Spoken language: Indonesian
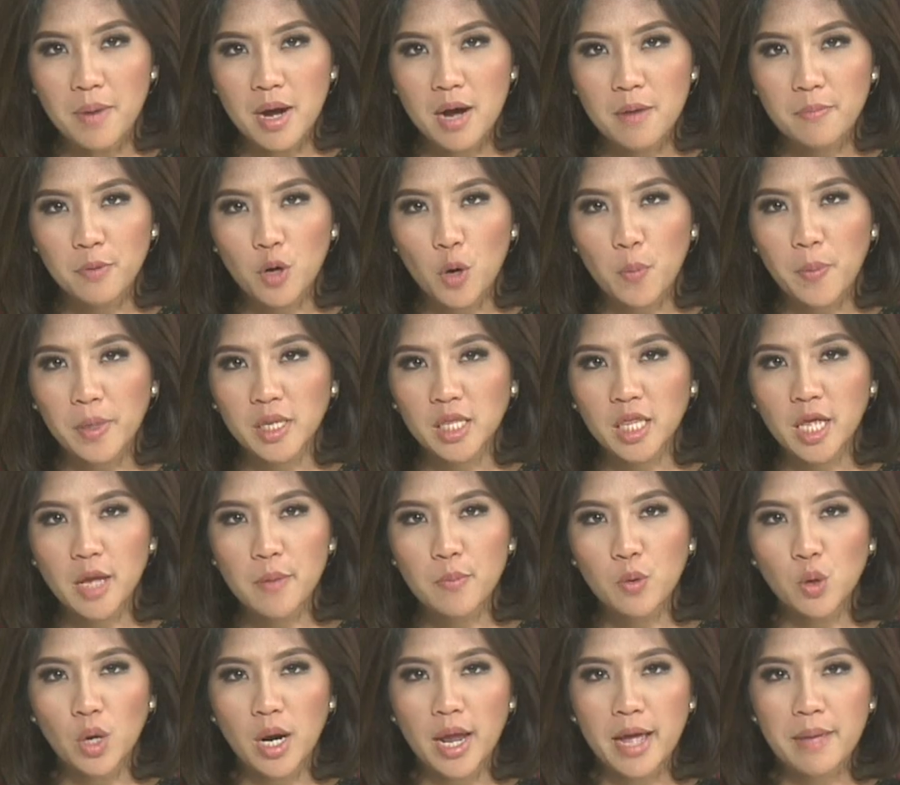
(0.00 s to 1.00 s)
Pengembang
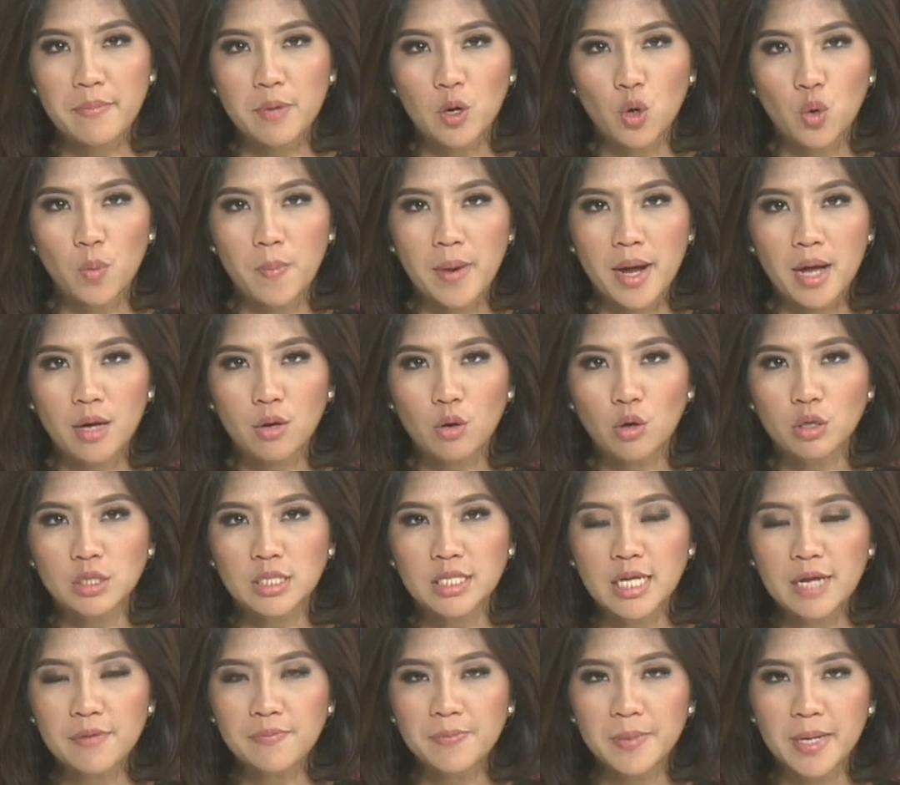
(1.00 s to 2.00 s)
properti mulai mengubah
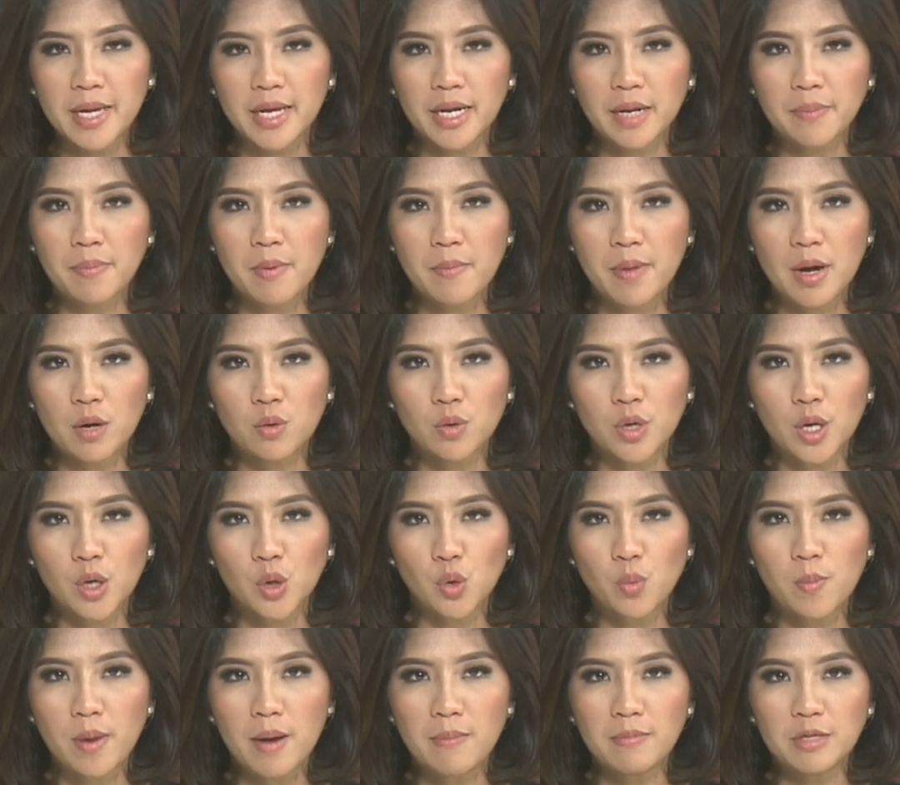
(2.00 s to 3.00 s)
konsep dari
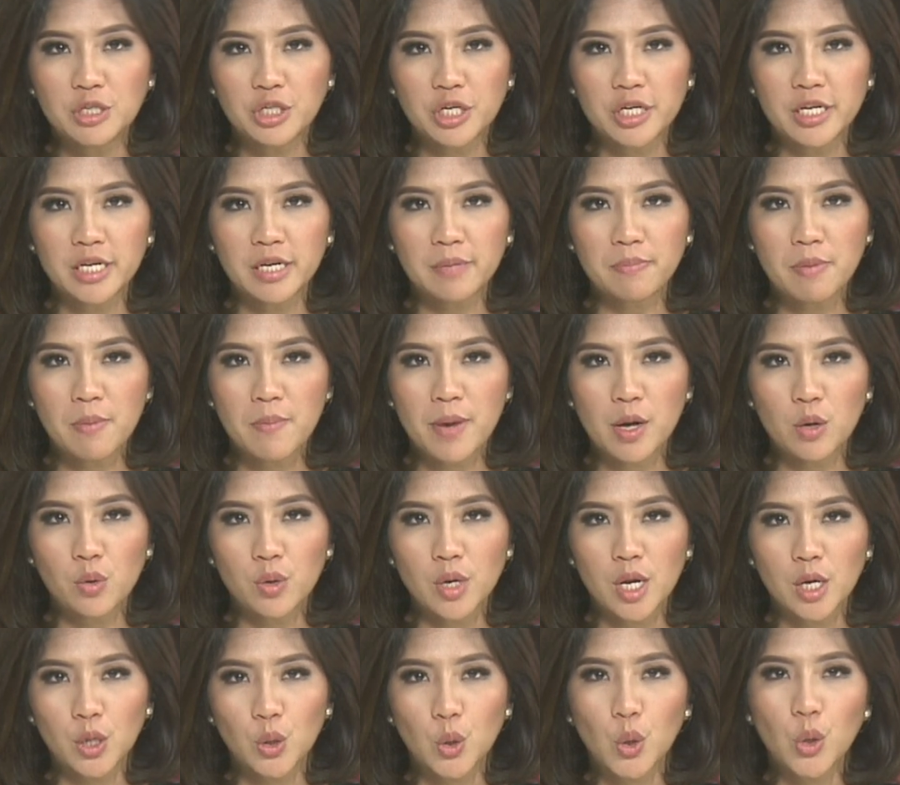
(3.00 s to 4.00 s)
pembangunan rumah menjadi
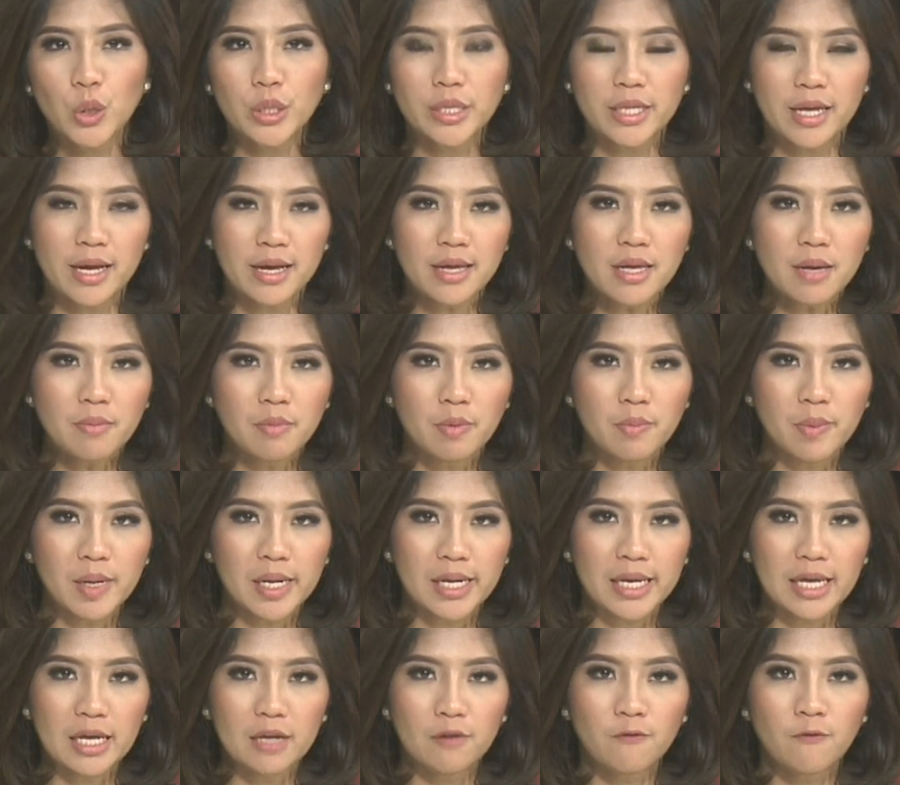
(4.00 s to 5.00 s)
pembangunan kota yang
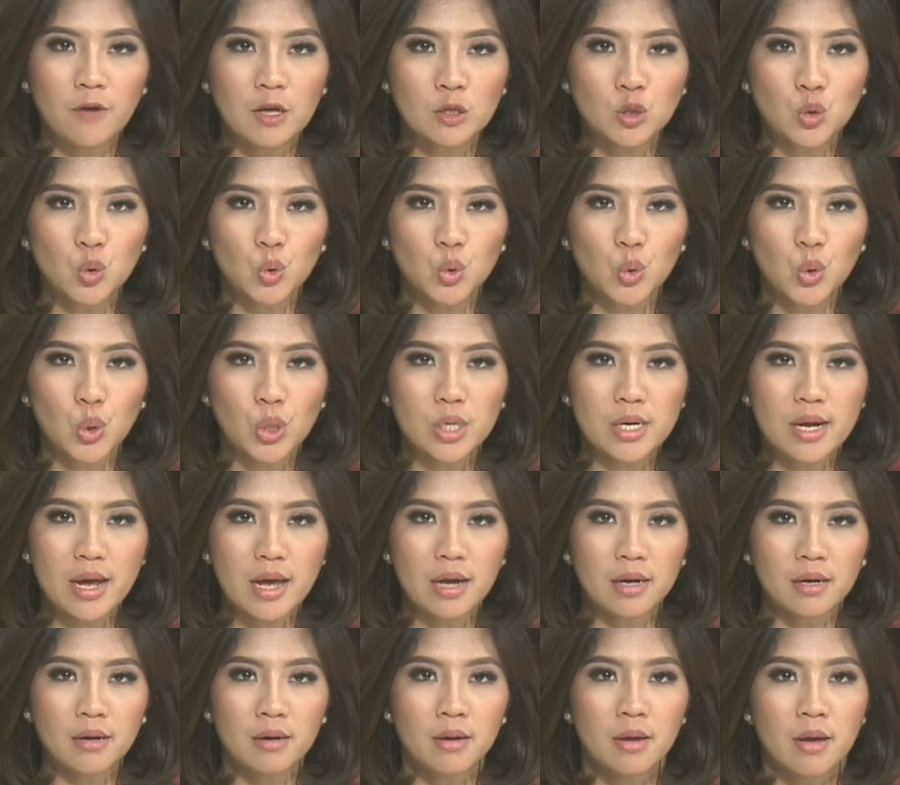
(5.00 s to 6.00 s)
memiliki infrastruktur
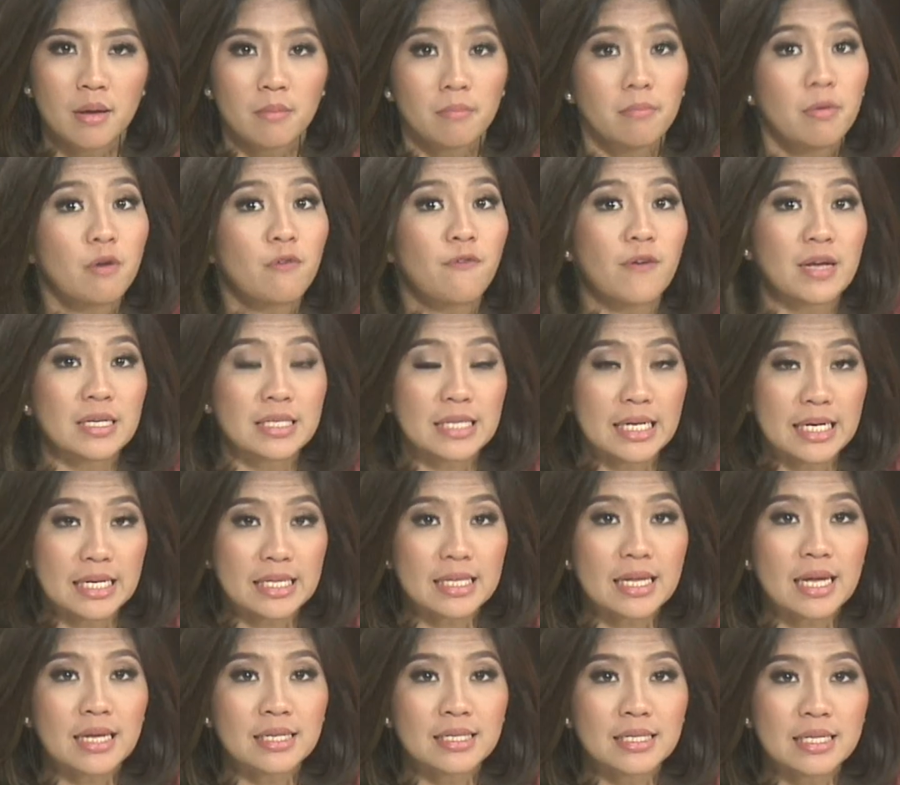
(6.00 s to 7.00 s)
dan
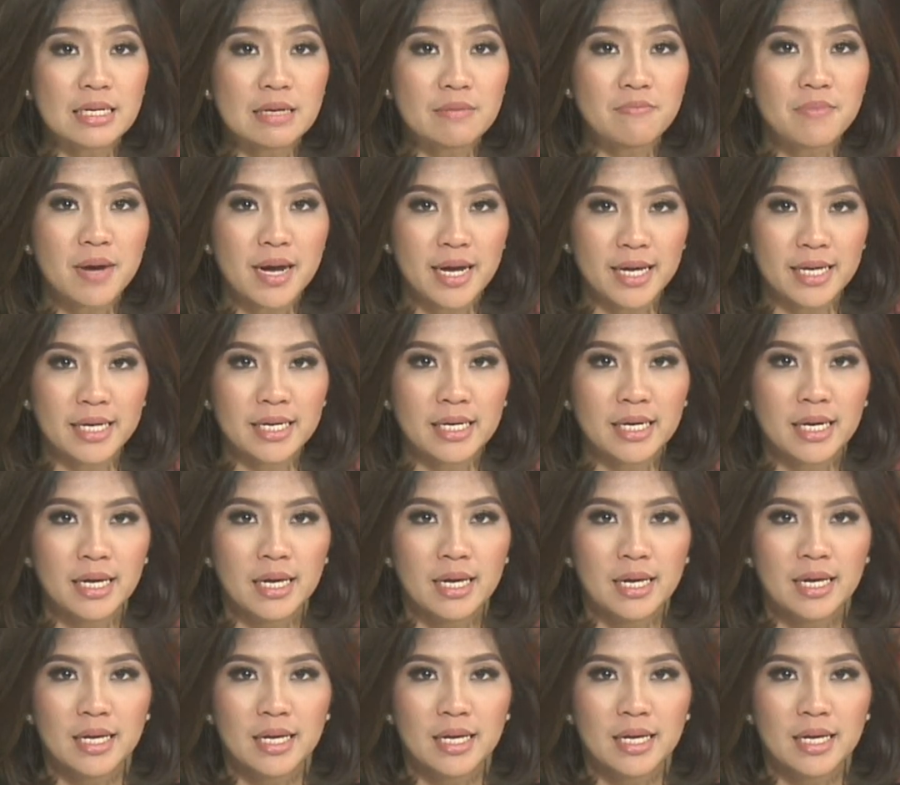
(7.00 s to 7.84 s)
berfasilitasi baik.